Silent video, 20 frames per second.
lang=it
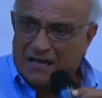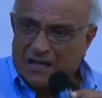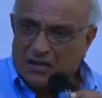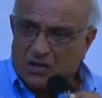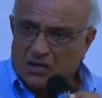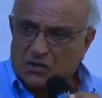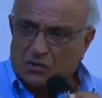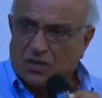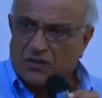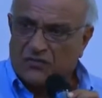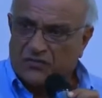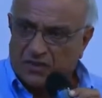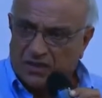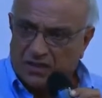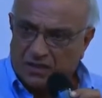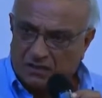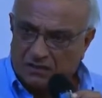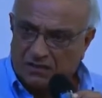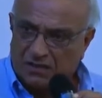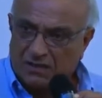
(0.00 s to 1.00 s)
ma non
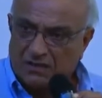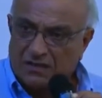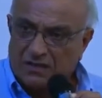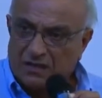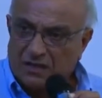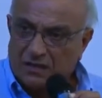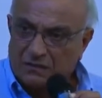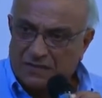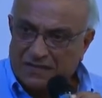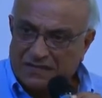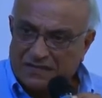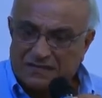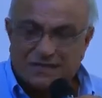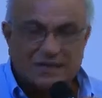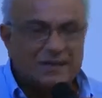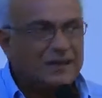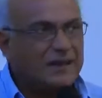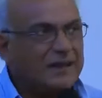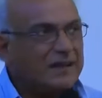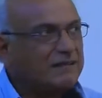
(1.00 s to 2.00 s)
dirà mai che Gesù è
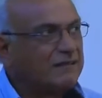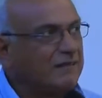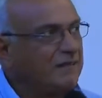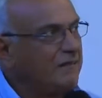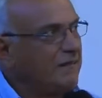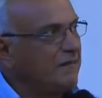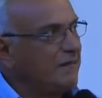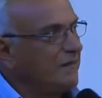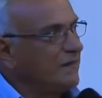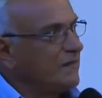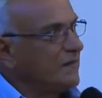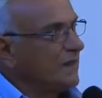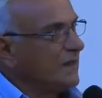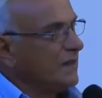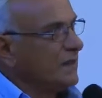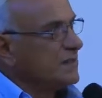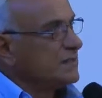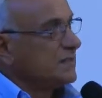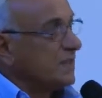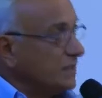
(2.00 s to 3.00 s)
il figlio di Dio, il
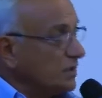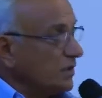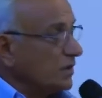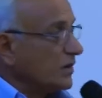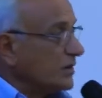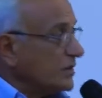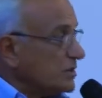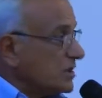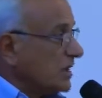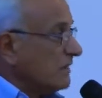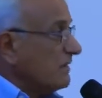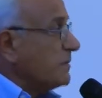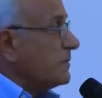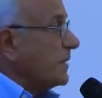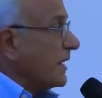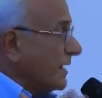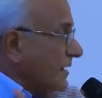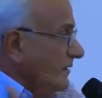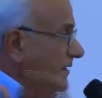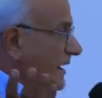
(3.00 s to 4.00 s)
Messia,
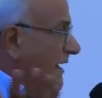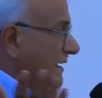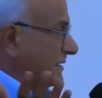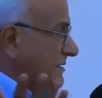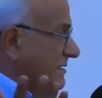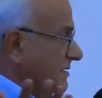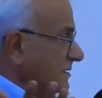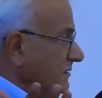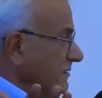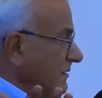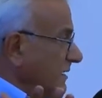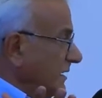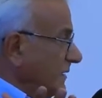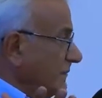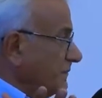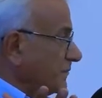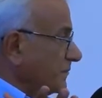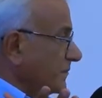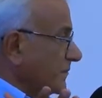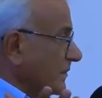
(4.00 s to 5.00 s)
se non lo
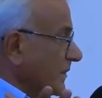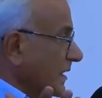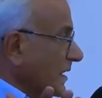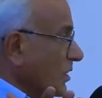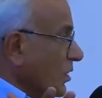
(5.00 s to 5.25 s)
riceve per